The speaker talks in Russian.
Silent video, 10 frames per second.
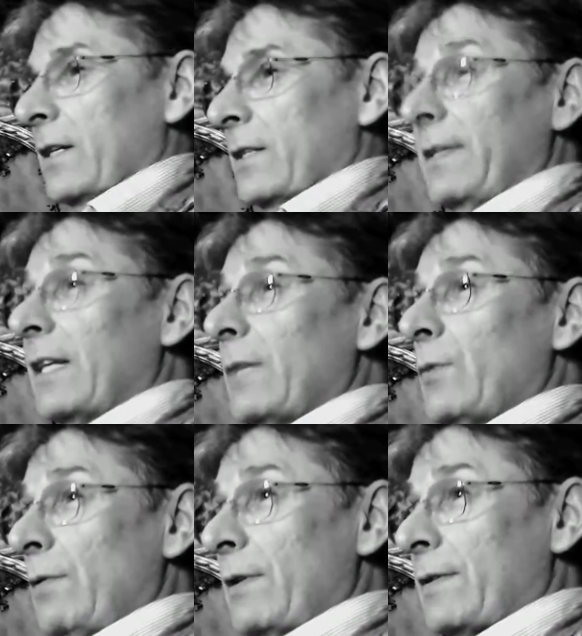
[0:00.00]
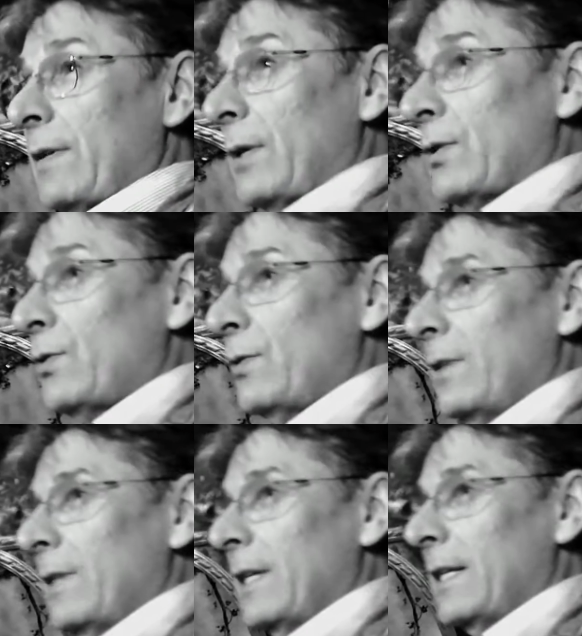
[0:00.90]
С великим удовольствием хочу
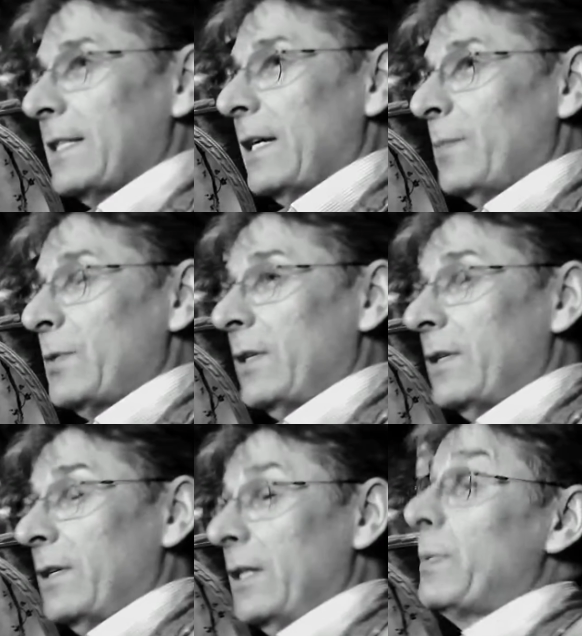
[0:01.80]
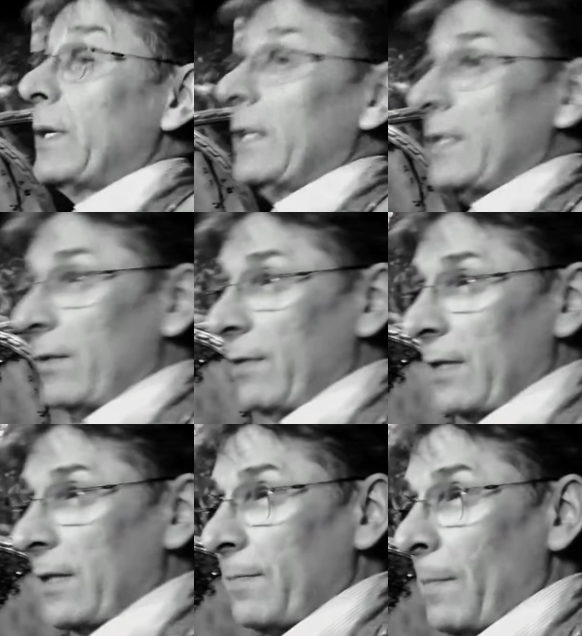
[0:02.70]
сообщить и пригласить
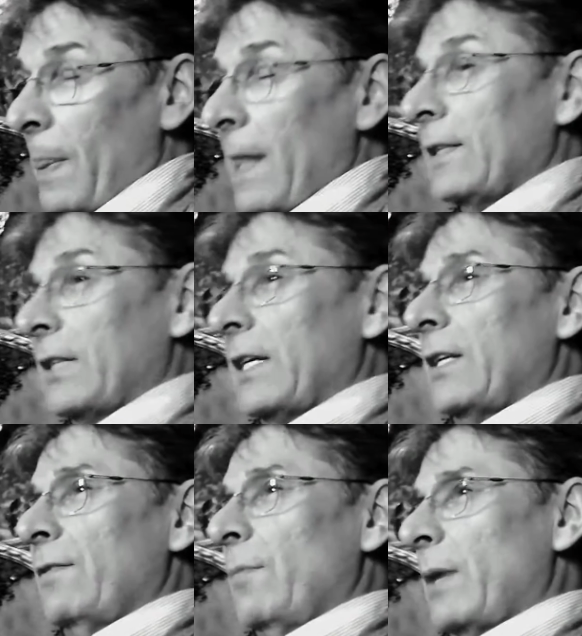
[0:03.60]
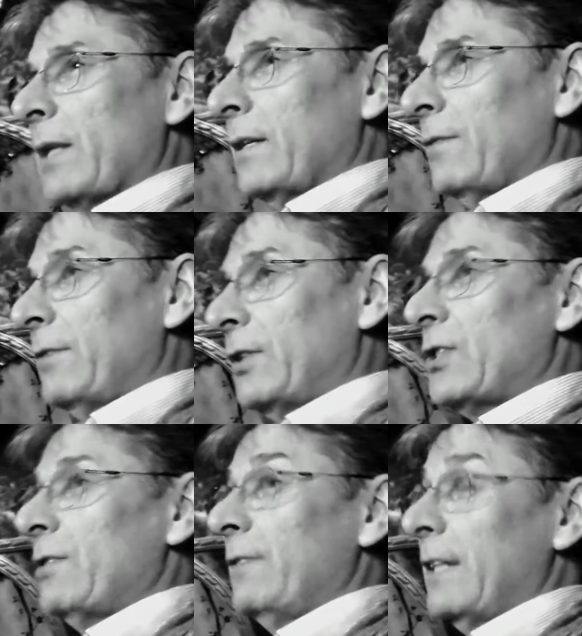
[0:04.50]
вас 3 марта
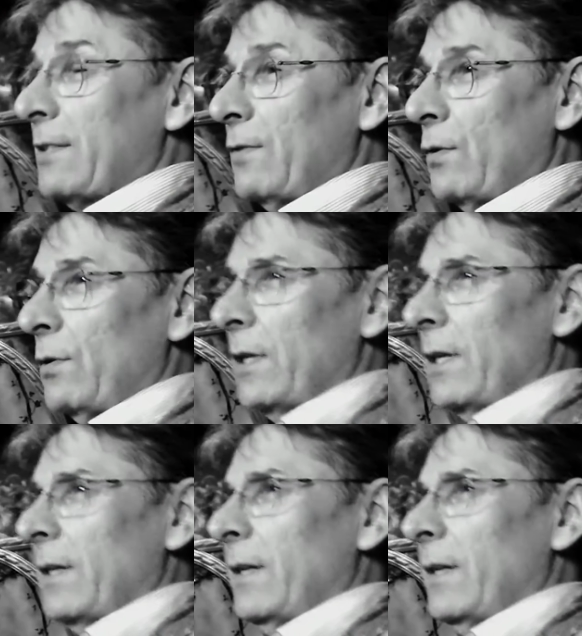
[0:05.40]
2012 года